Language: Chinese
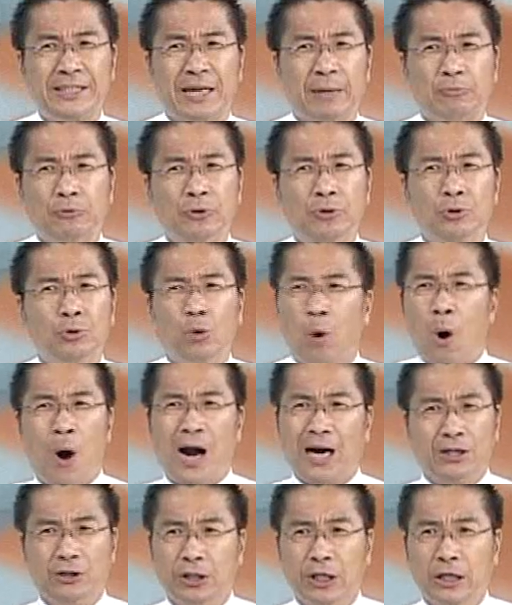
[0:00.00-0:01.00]
结婚
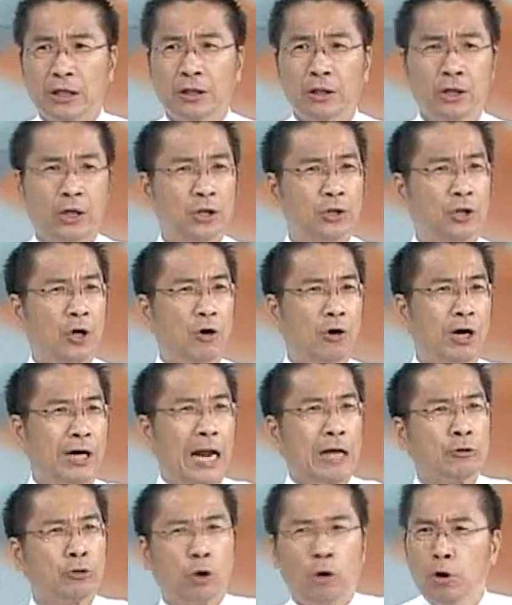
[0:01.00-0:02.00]
拖落去，中国
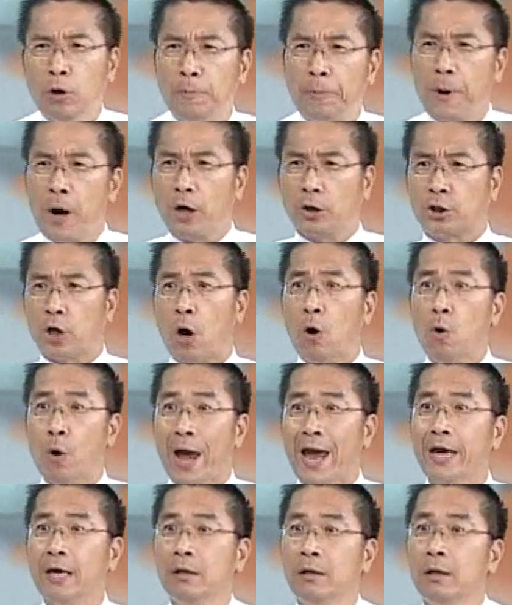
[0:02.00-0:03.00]
人突破重
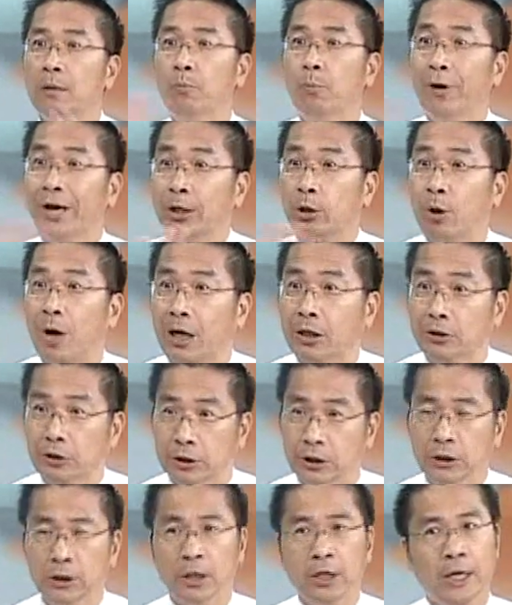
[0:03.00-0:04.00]
围，未拖落
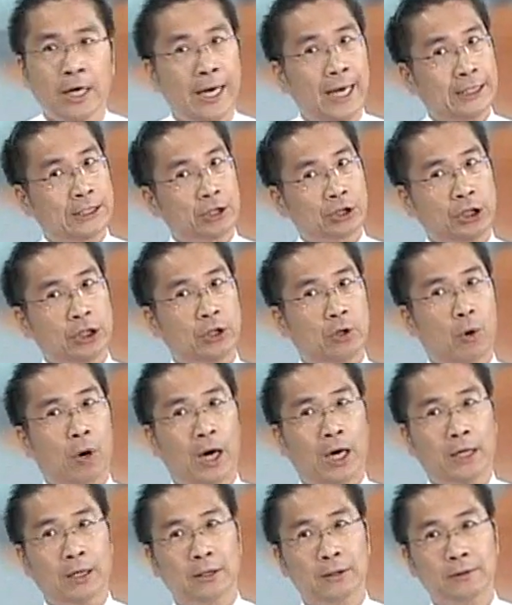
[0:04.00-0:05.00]
去。他感觉台
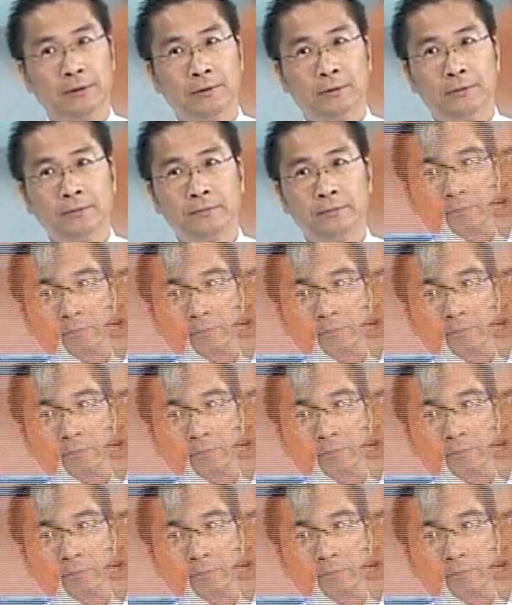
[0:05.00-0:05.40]
湾人对他